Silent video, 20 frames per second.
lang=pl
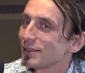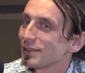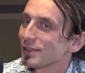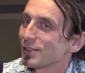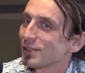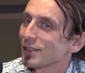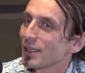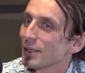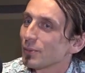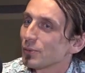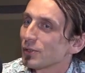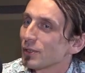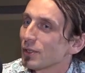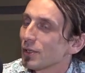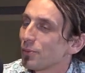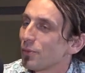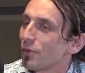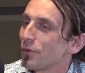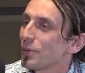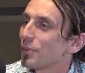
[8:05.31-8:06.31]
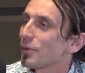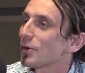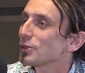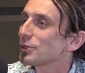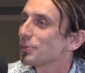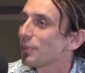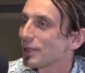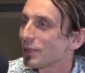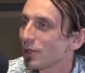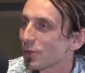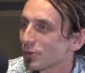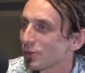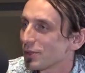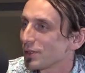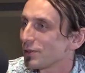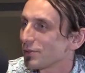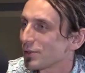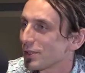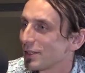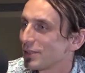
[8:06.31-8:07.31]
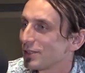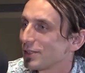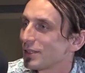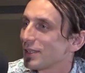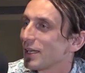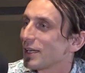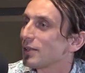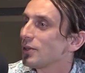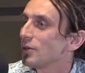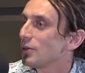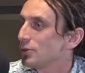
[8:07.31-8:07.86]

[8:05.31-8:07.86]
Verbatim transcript: że tak brzydko powiem, rozpanoszyć wszędzie, tak?